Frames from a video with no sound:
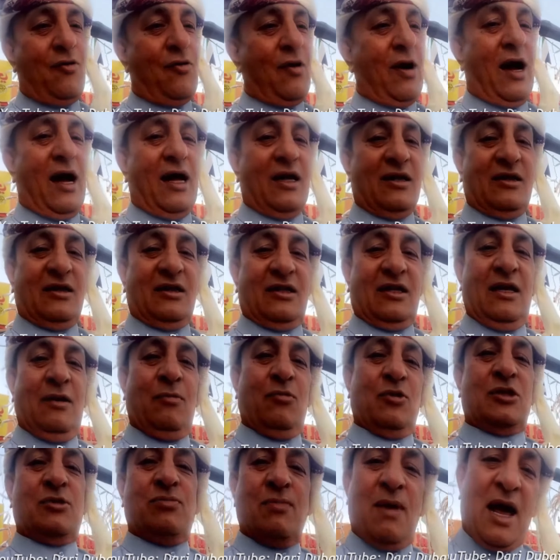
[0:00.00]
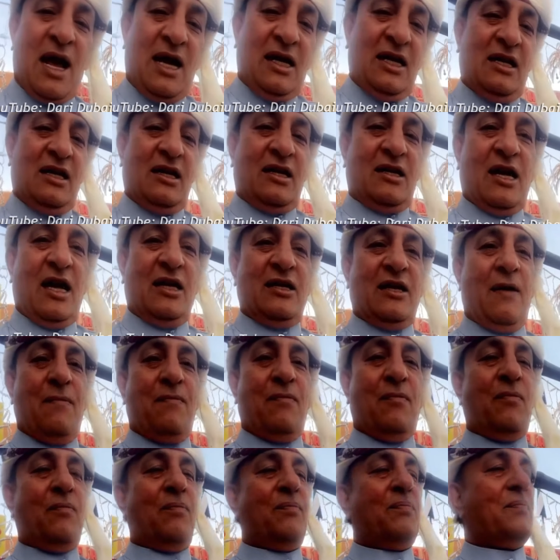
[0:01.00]
واحط طيب لي اسماعيل
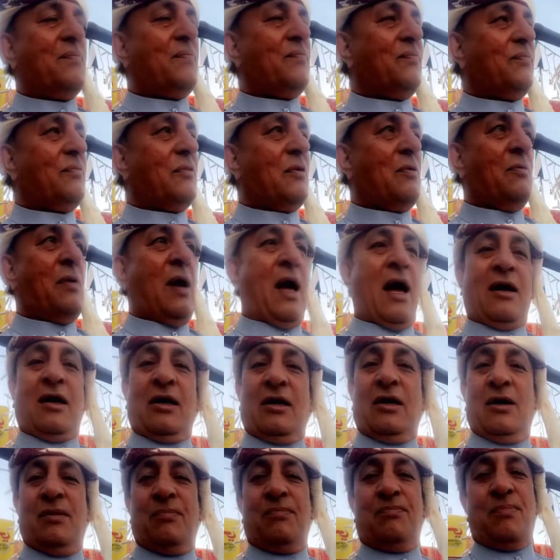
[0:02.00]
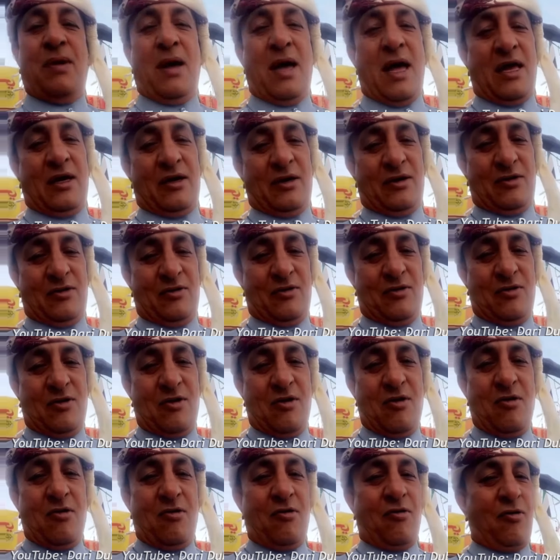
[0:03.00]
كدم بهاك الهبان
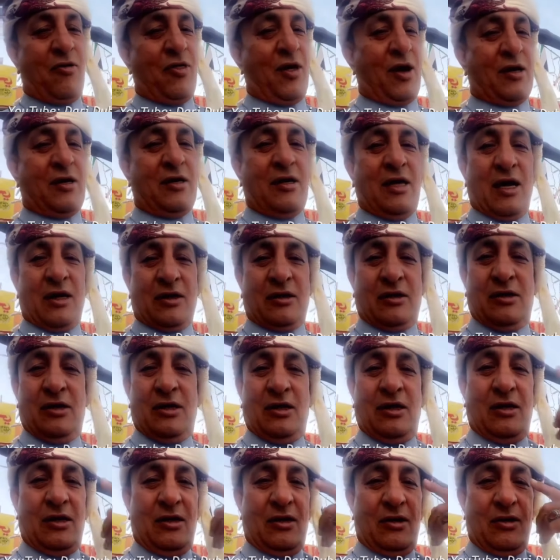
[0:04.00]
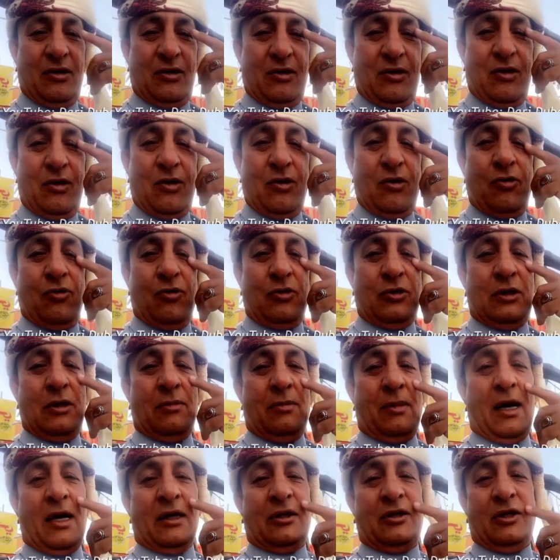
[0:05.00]
وذكرتني
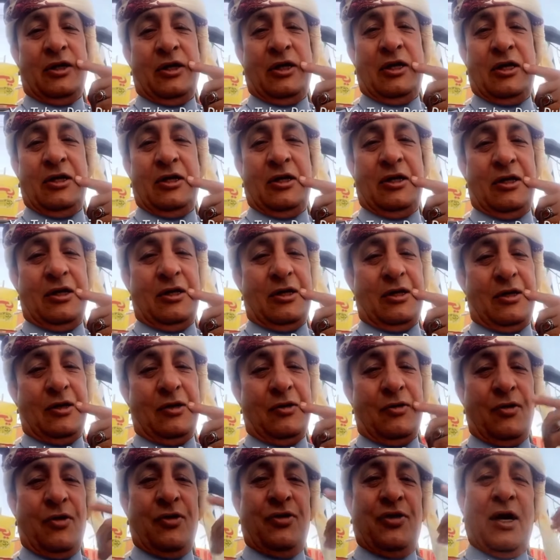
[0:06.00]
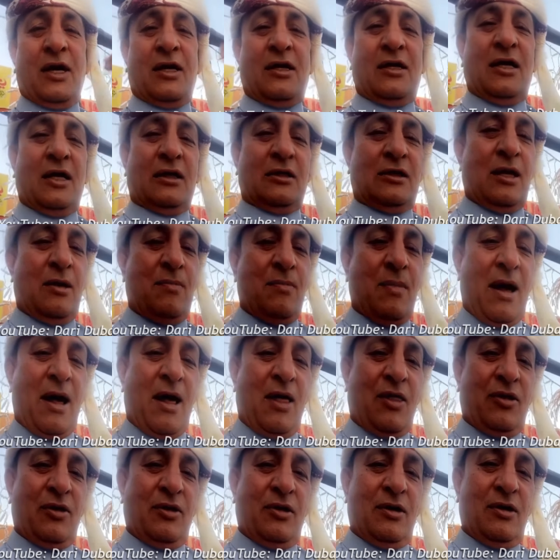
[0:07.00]
ودمعه عيني وتذكرت
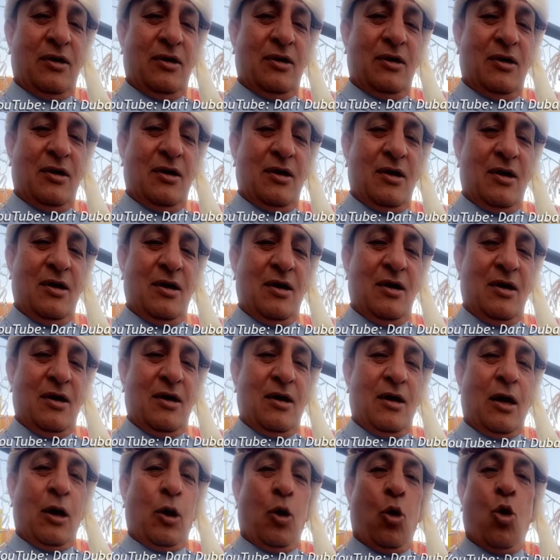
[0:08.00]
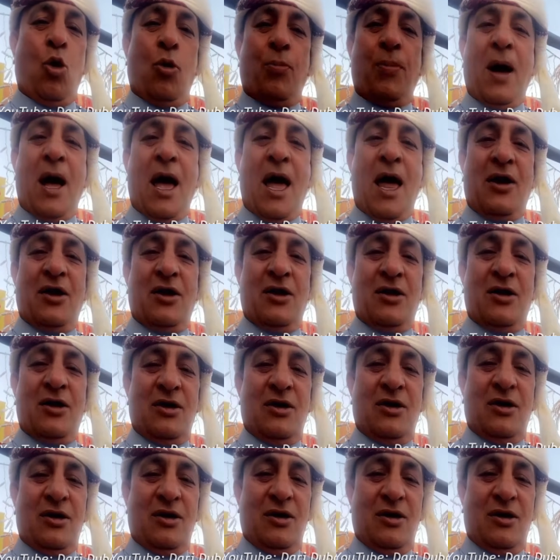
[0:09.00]
الماضي الغوبانه